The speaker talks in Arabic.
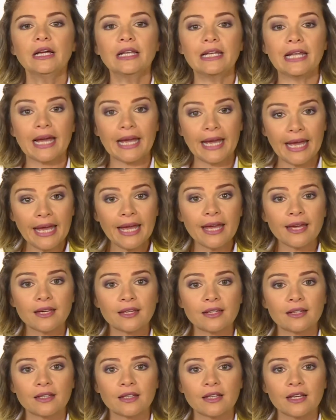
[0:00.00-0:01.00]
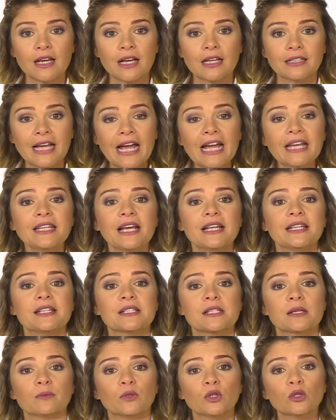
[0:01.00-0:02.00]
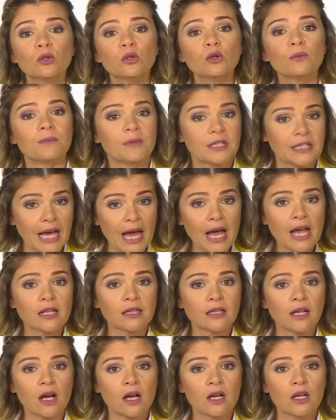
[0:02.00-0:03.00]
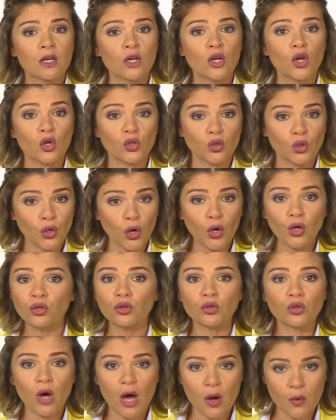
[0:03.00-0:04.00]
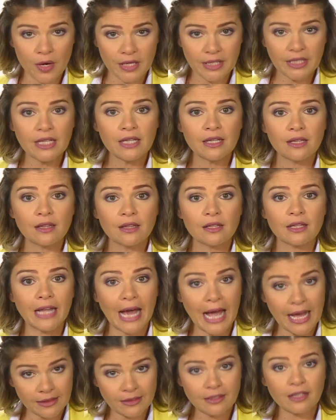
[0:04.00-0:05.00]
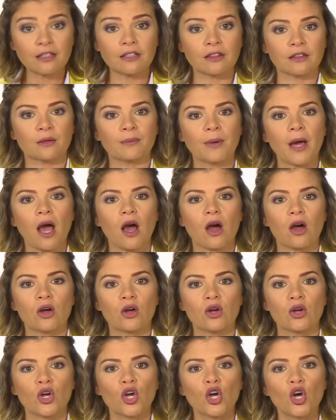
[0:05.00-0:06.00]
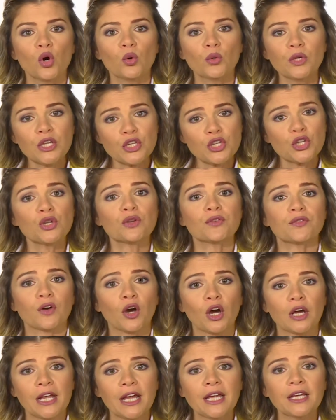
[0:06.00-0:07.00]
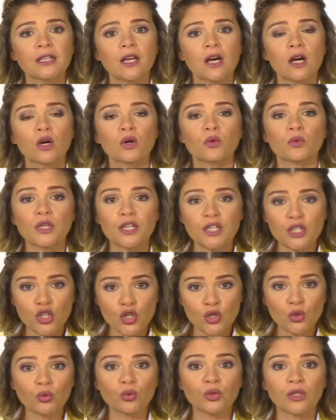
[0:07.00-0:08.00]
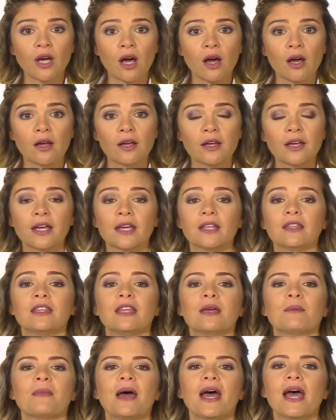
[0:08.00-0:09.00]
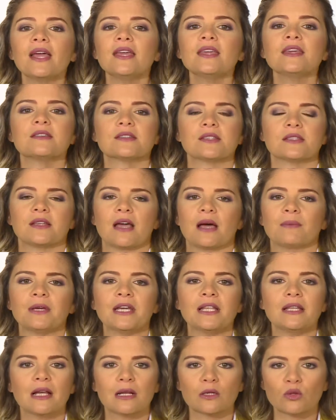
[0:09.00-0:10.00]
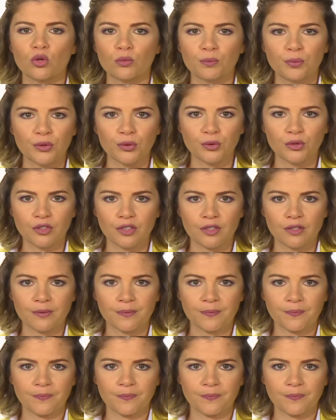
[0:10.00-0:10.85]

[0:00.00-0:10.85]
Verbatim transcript: لهيك نحن لازم نطلب من أهلنا إنه يحطوا قوانين لحتى نتبعها ويشرفوا علينا ويرشدونا قدام أي استعمال للكمبيوتر